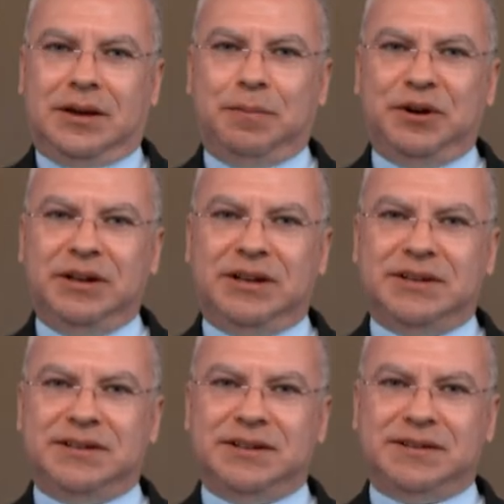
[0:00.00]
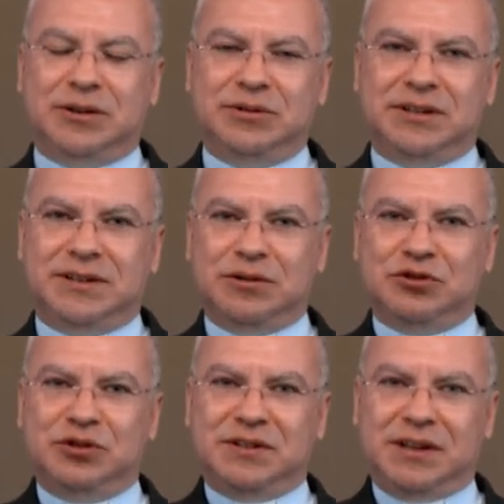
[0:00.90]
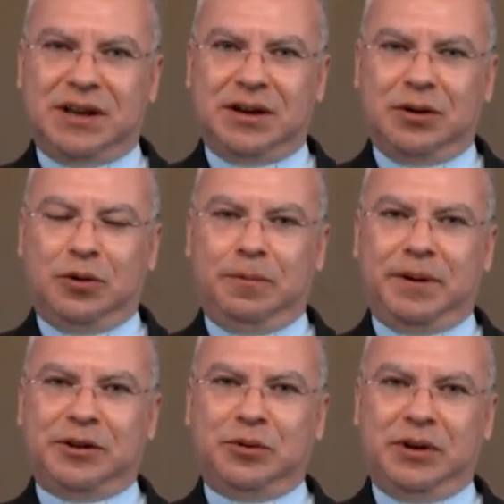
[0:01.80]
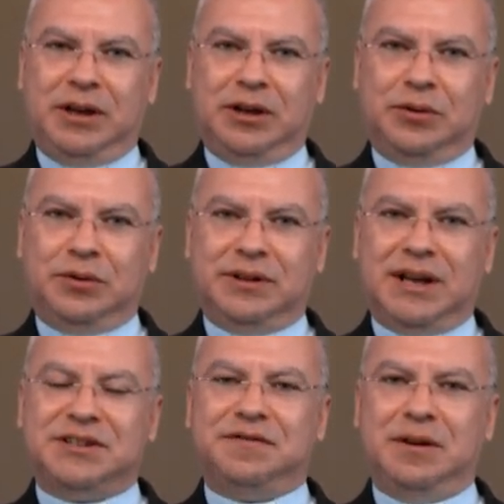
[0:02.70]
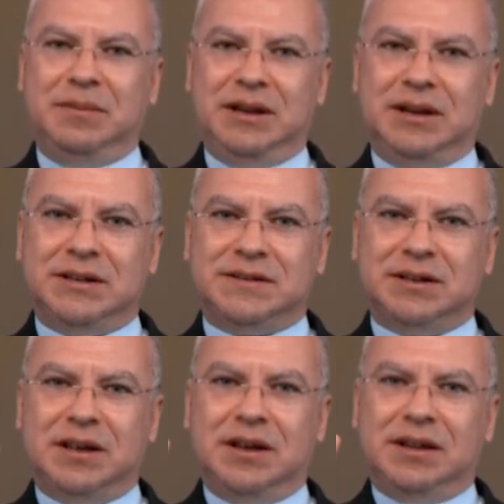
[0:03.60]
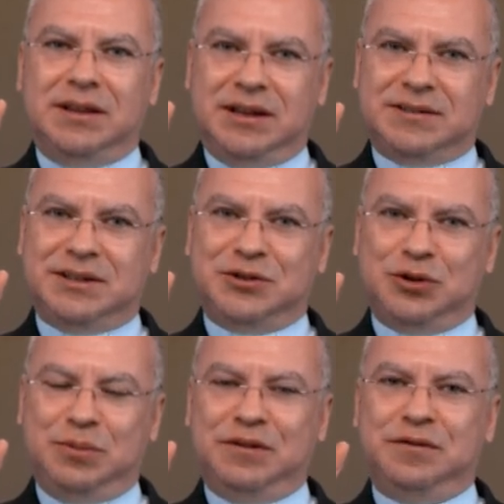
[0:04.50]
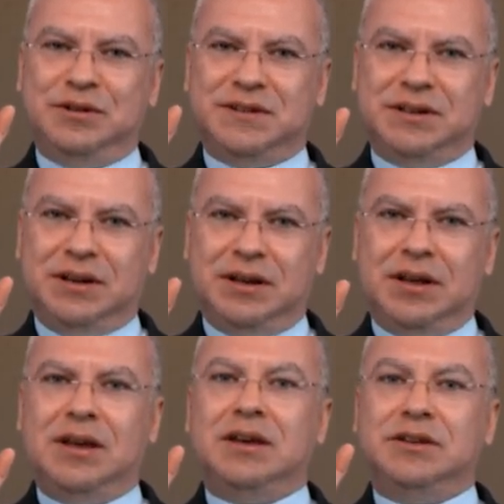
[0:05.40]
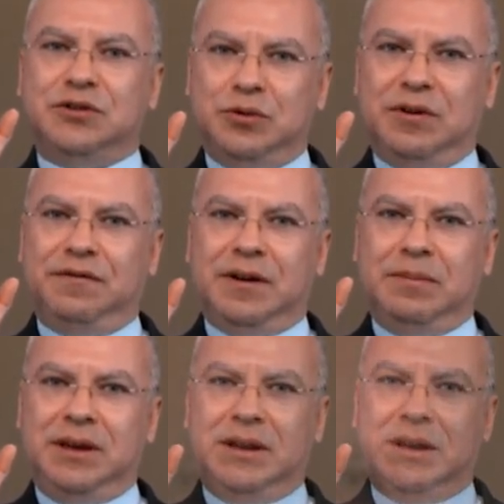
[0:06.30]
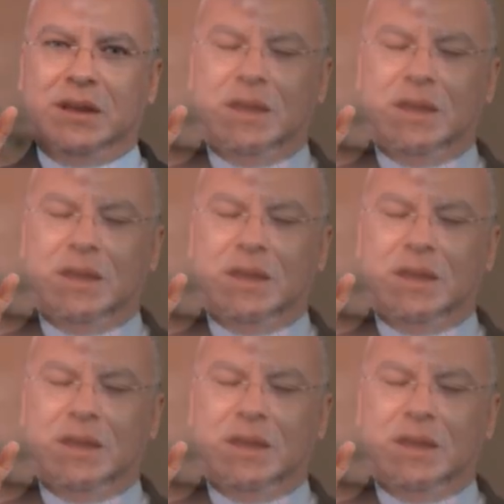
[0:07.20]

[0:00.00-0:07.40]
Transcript: Que por intercessão de São José, o padroeiro das famílias, desça sobre você e sua família